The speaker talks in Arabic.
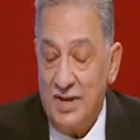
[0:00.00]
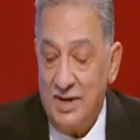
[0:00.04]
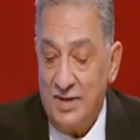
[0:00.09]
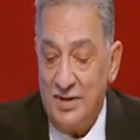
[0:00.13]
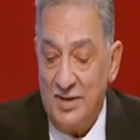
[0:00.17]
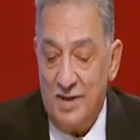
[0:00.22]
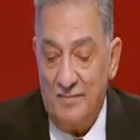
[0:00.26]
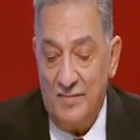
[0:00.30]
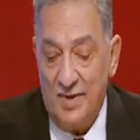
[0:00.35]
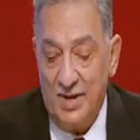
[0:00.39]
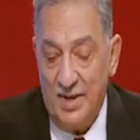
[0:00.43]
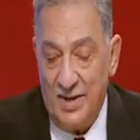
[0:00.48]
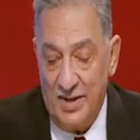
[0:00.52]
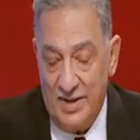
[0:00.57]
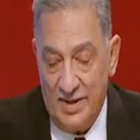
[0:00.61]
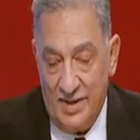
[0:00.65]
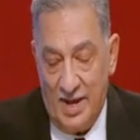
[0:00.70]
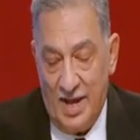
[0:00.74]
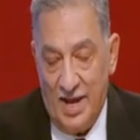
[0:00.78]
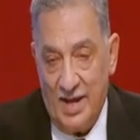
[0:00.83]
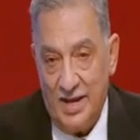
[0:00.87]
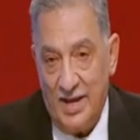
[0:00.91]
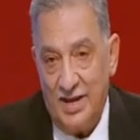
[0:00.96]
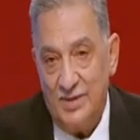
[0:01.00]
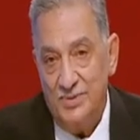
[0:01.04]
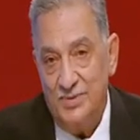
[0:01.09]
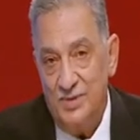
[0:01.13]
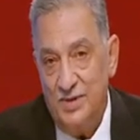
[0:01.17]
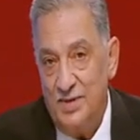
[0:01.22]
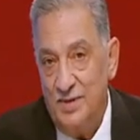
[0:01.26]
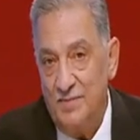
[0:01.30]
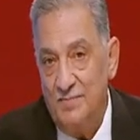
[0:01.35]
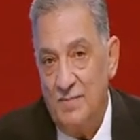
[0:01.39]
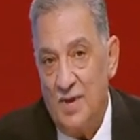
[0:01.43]
انما الحاجات
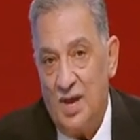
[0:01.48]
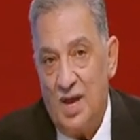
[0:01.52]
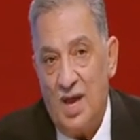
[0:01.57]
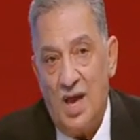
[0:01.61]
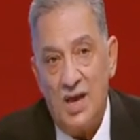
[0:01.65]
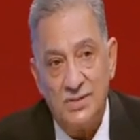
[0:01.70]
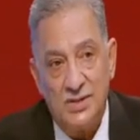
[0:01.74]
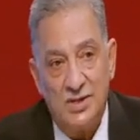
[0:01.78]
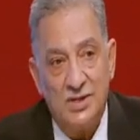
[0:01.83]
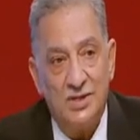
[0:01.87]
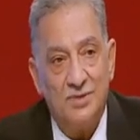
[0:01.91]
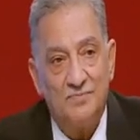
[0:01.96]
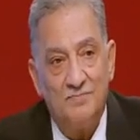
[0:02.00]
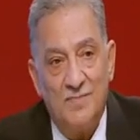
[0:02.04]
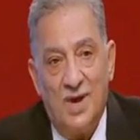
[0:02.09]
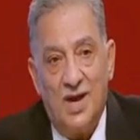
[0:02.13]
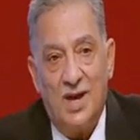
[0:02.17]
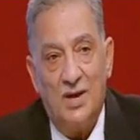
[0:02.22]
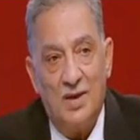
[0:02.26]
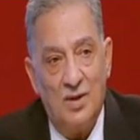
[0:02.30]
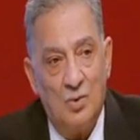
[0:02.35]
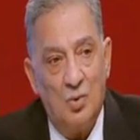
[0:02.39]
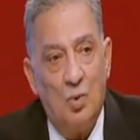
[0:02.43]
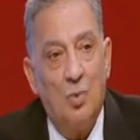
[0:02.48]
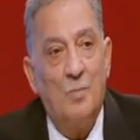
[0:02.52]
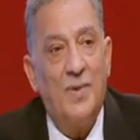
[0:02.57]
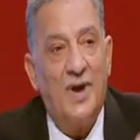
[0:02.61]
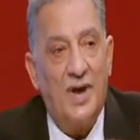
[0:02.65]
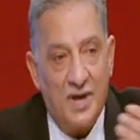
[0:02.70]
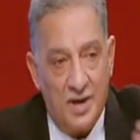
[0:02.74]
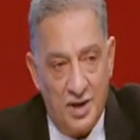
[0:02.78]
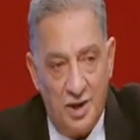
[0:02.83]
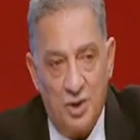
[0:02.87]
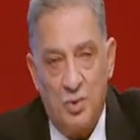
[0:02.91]
دي حصلت مع
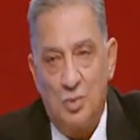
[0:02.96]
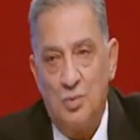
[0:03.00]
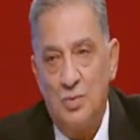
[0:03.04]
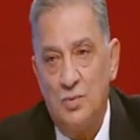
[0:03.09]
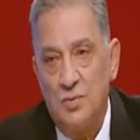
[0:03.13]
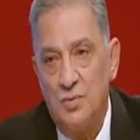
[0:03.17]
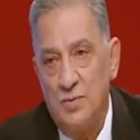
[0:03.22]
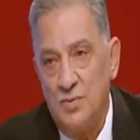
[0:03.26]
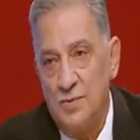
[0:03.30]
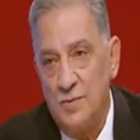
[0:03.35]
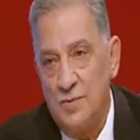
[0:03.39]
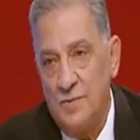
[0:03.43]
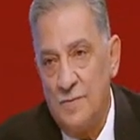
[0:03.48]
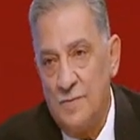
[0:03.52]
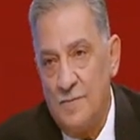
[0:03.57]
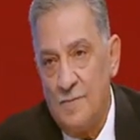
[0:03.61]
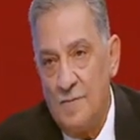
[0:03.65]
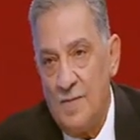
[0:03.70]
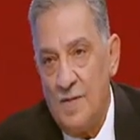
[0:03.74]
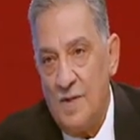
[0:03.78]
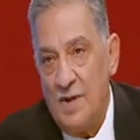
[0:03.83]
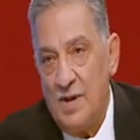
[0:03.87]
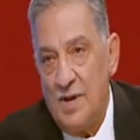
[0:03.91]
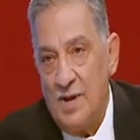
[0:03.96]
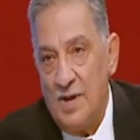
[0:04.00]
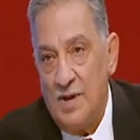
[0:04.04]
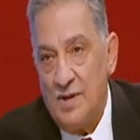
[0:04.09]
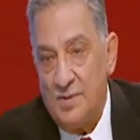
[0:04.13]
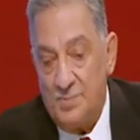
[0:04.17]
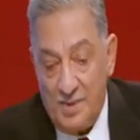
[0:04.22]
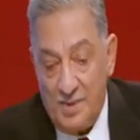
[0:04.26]
ومع غيره صحيح صحيح